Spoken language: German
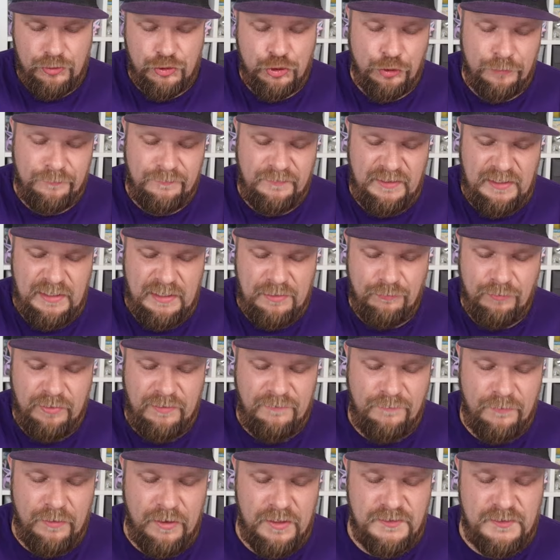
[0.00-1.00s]
schon wieder in
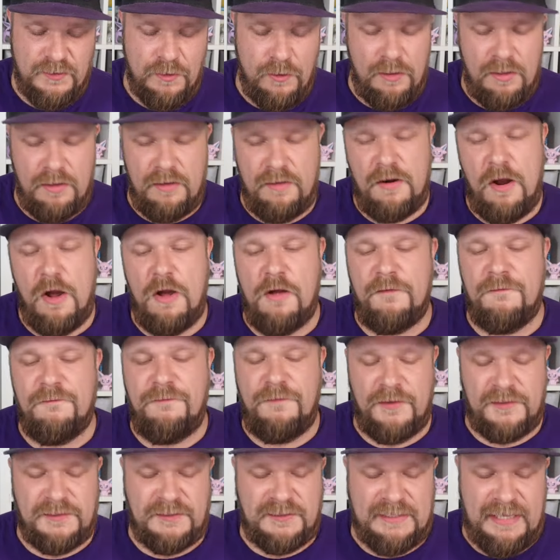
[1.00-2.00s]
Reverse und noch ein
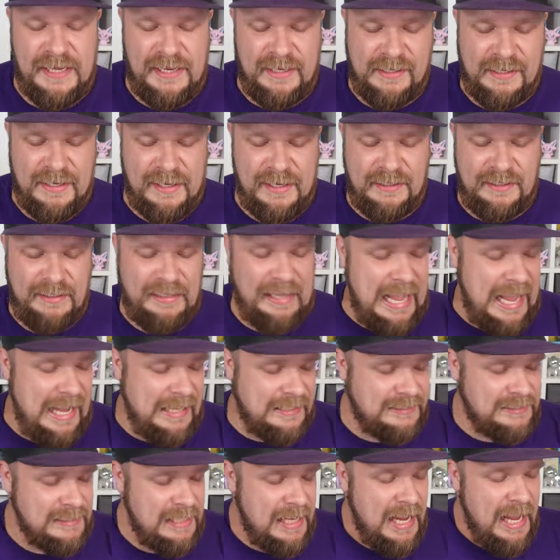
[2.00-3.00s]
Fostel
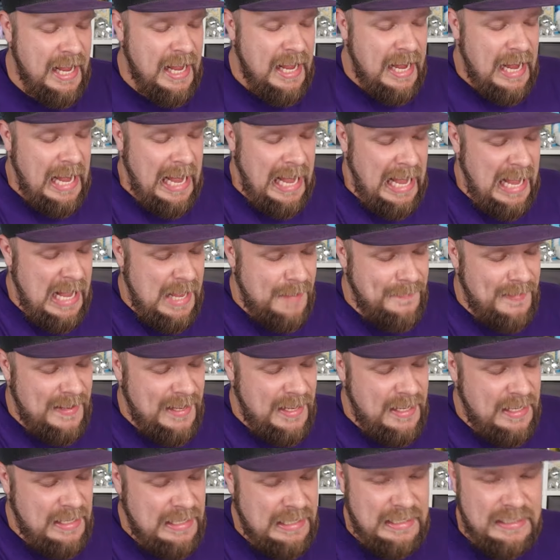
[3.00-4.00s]
EX.
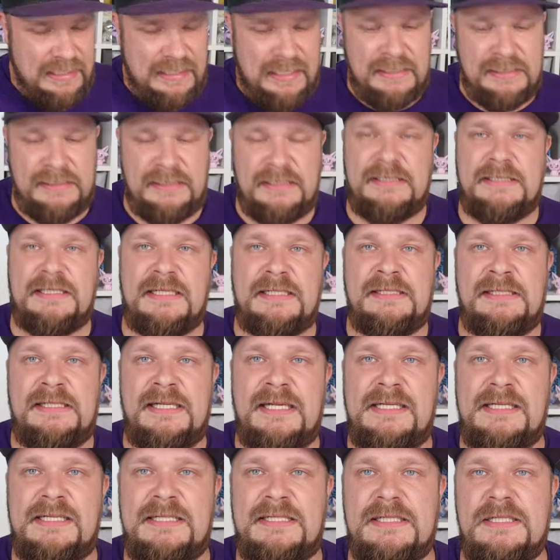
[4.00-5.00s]
Aber das ist
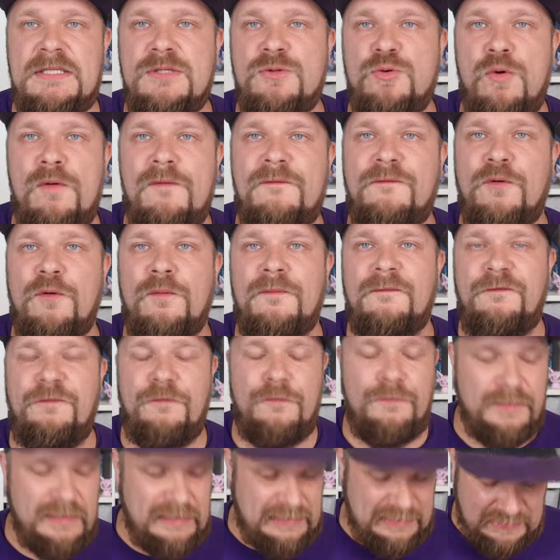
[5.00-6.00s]
tatsächlich ein Novum
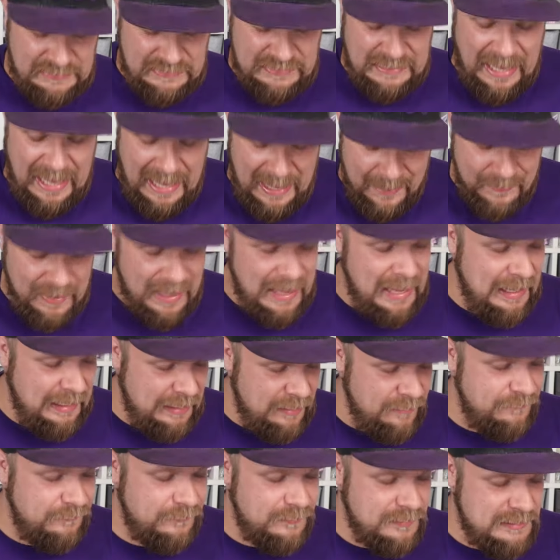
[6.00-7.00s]
für mich. Ich habe
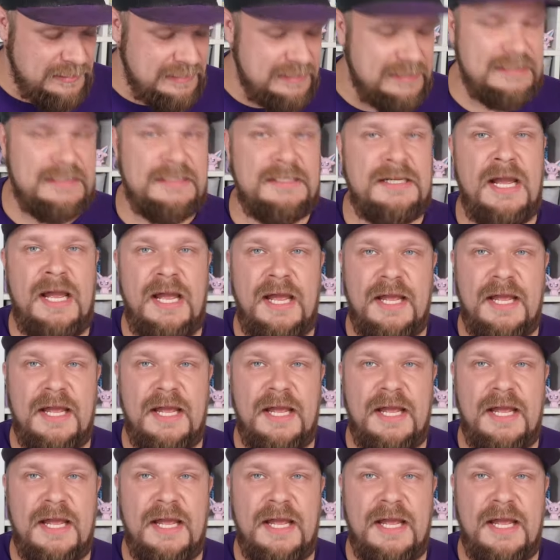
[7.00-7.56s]
eine von diesen